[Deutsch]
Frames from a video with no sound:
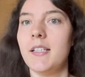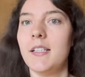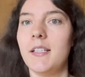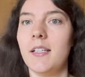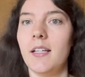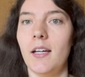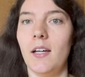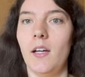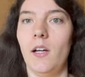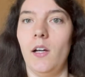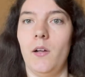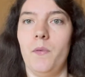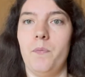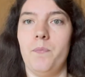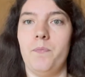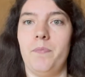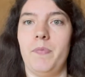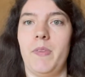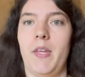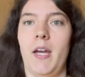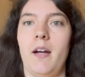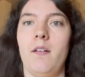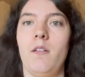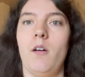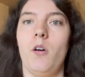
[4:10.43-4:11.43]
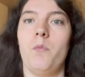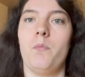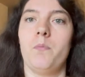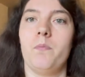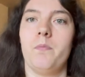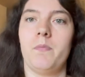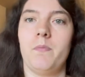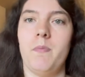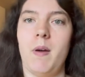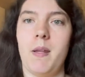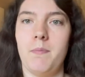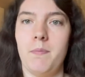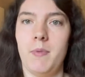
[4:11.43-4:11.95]
ähm, ja,
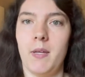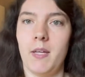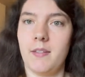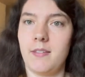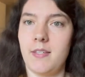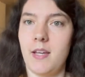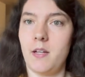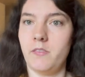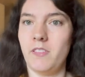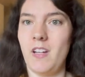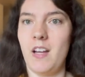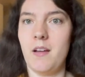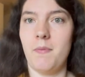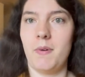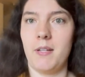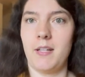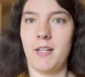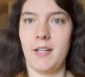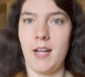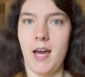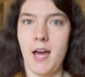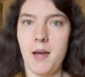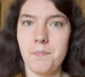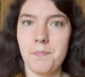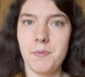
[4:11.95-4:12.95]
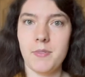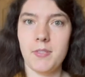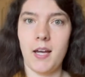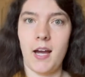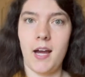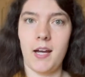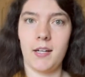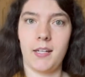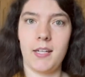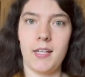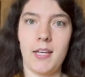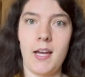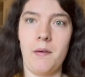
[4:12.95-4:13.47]
warum man mir jetzt auf einmal dann
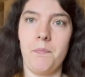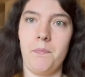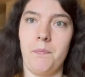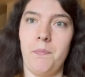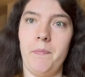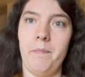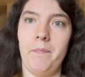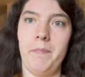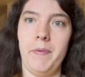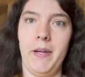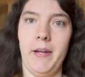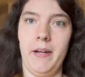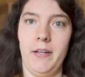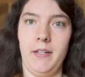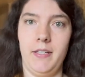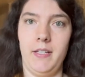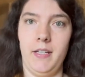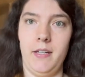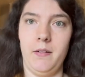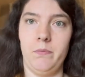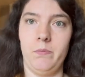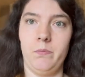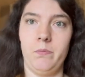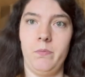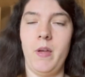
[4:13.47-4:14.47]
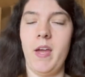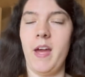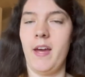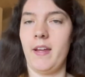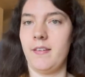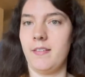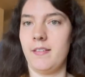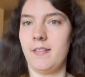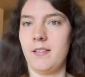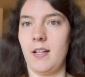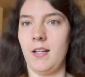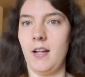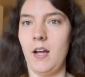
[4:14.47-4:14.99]
absagt. Ich habe äh, dem Herr
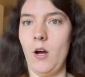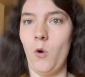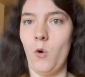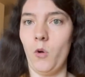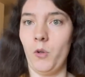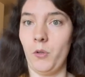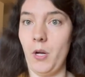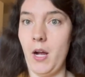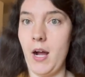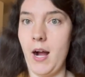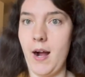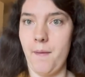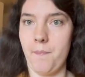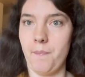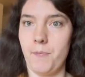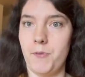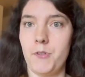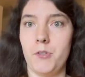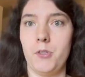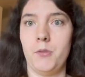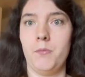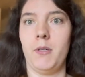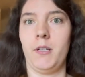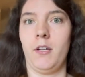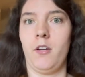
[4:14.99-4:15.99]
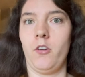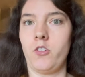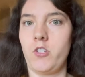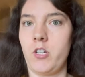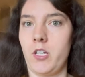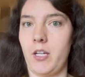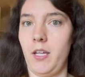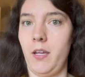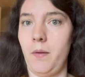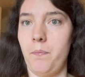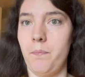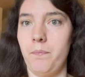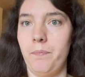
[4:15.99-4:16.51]
das dann auch abends nochmal
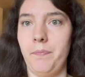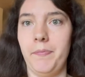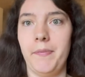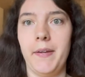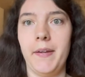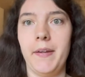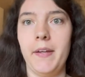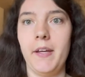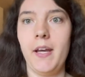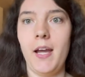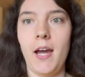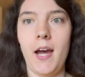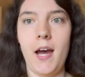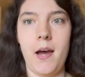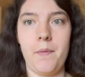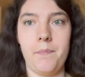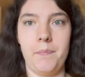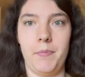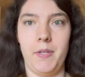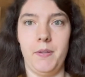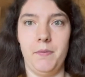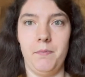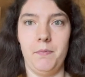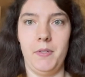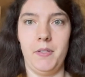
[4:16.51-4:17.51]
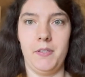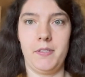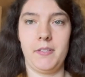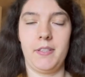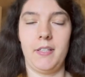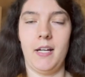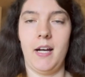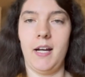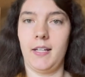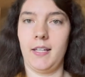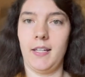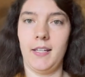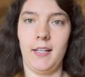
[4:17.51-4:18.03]
geschrieben, habe dem das
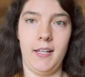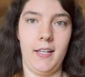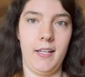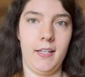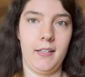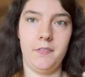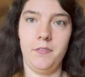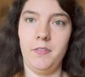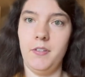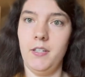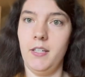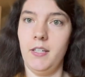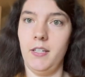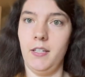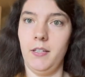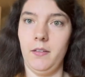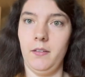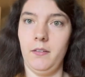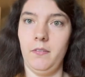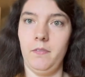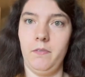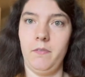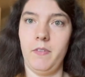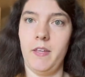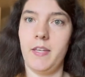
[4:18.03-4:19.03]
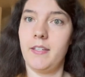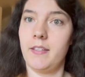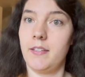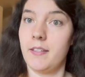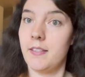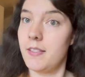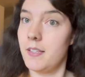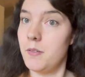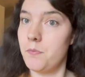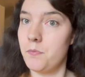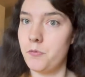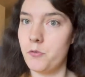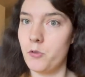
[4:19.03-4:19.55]
dargelegt, wie, wie ich
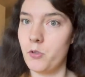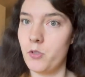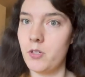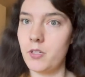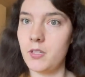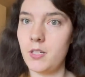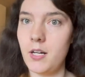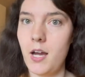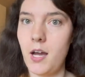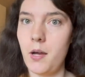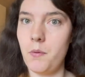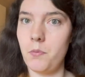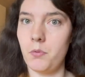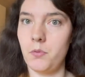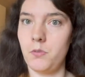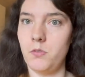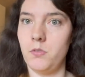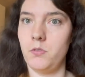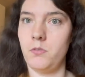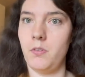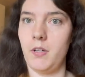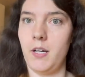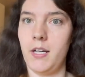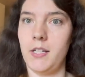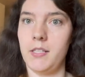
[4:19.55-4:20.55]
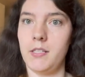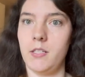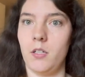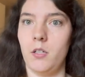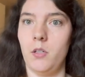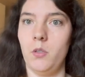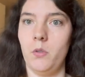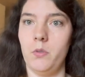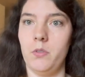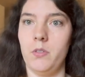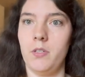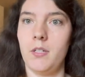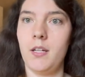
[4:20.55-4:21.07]
das empfunden habe und so weiter.
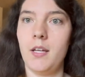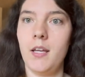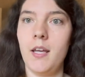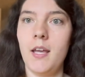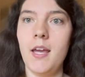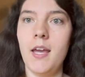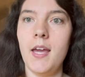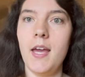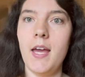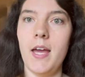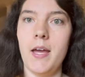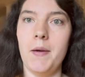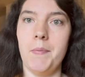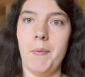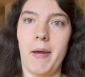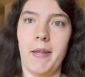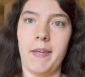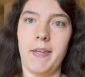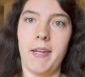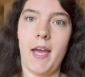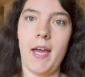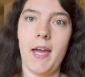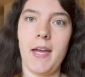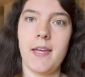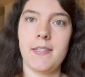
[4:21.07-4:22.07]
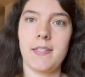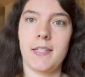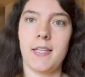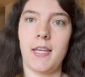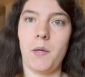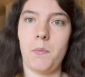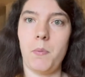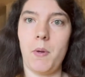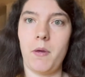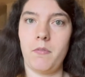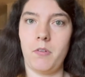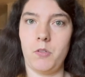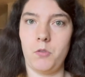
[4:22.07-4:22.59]
Und er meint, ja, es
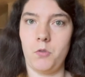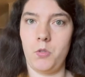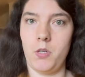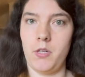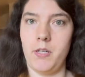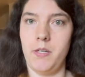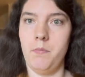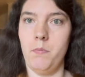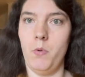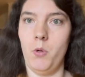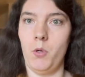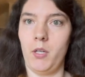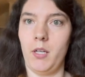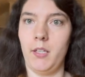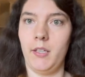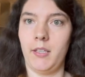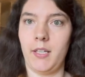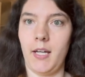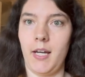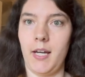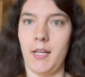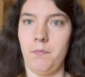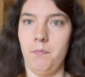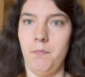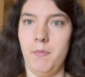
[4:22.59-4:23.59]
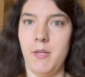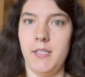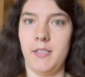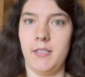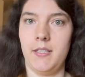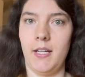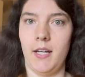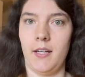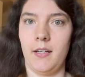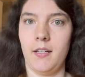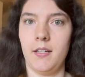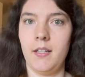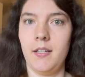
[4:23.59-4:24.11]
gäbe eventuell die Möglichkeit, mich
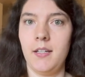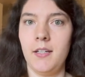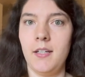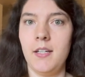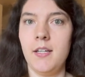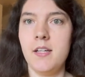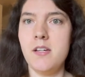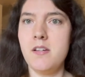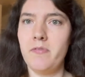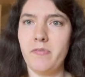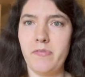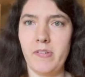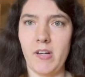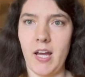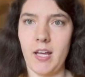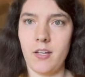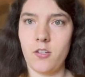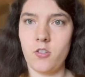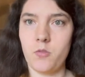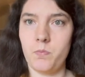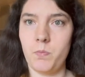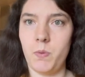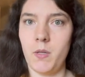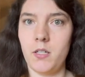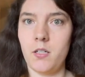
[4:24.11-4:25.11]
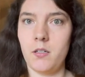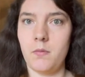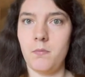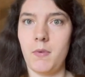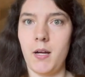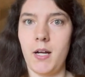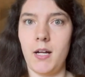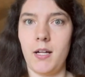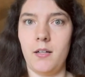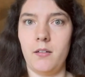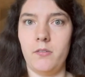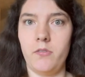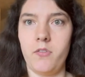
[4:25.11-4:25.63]
dann vielleicht später
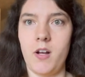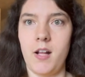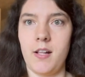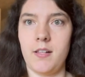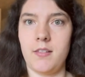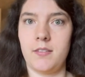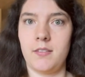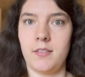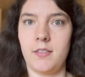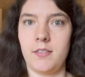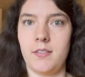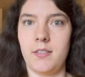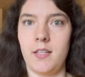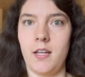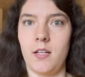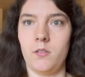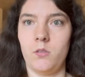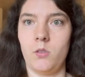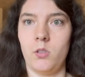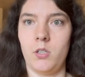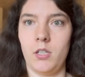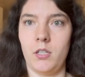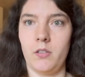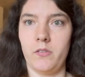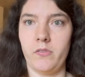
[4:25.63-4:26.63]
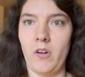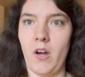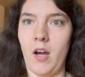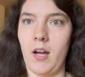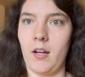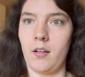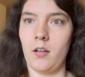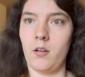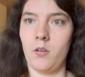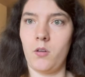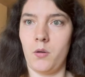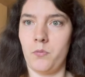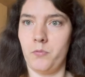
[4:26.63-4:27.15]
mal, falls es dann noch in
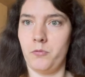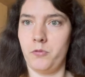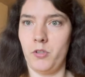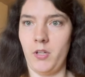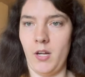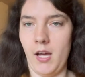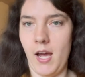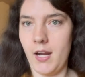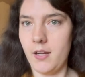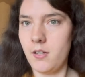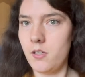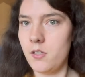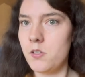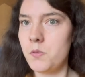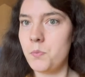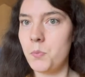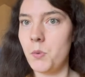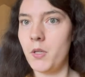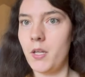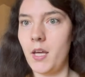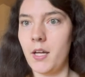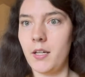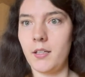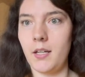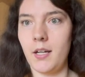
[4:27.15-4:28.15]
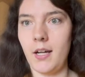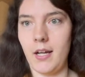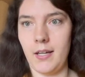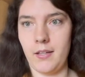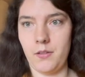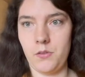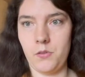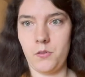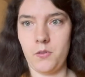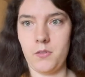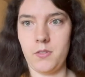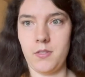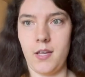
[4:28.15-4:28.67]
Frage kommt, für ein anderes Projekt
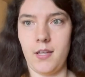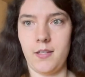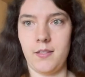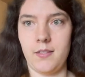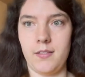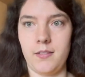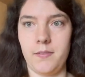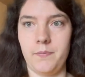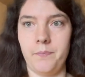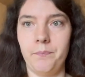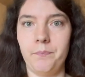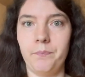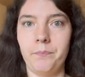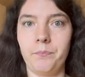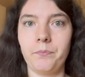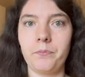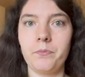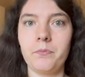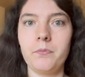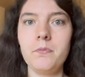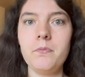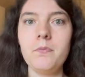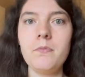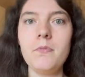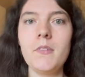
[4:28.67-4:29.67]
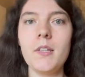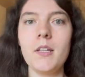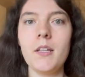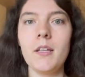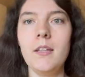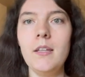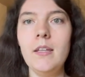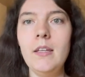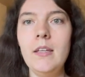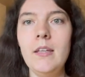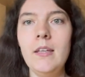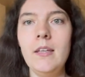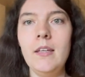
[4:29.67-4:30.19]
einzusetzen.
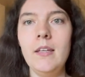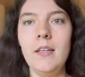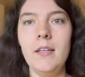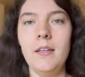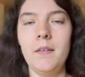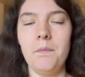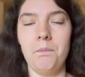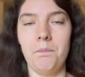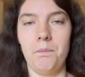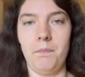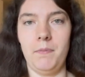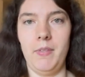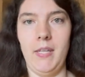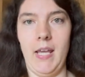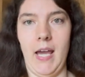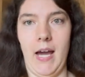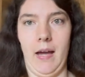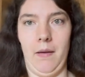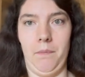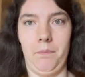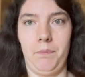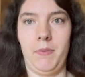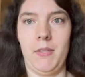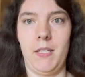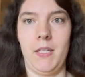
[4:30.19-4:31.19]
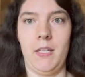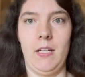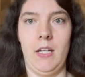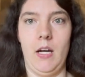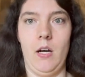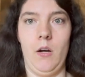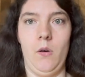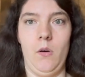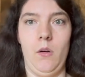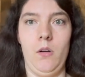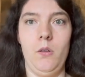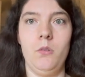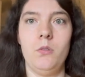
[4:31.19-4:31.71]
Ja,
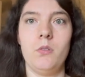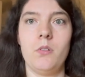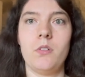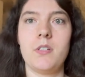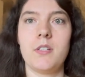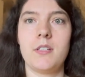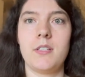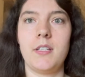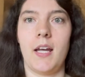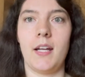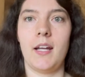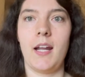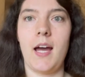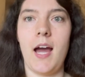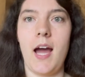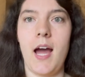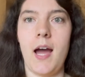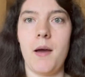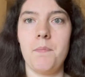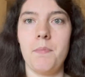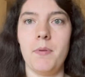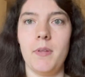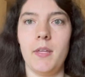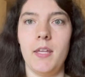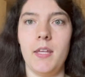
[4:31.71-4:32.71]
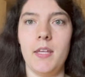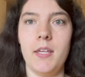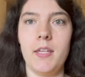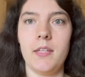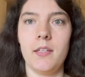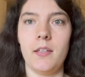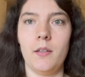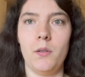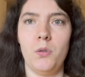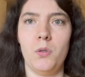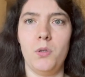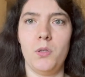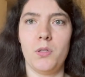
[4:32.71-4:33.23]
genau. Und dann habe
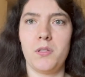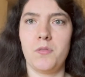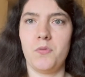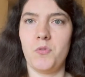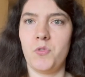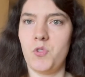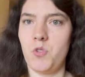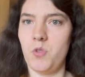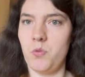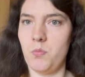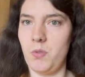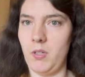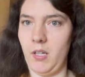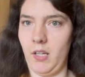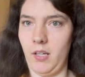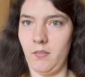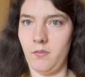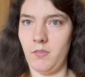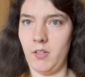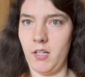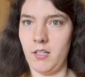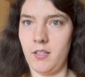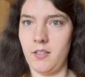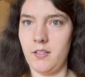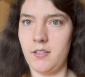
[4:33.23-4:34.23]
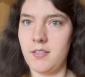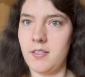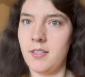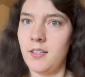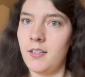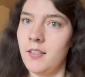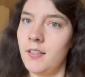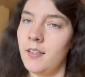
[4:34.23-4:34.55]
ich, oh, jetzt muss ich überlegen, war das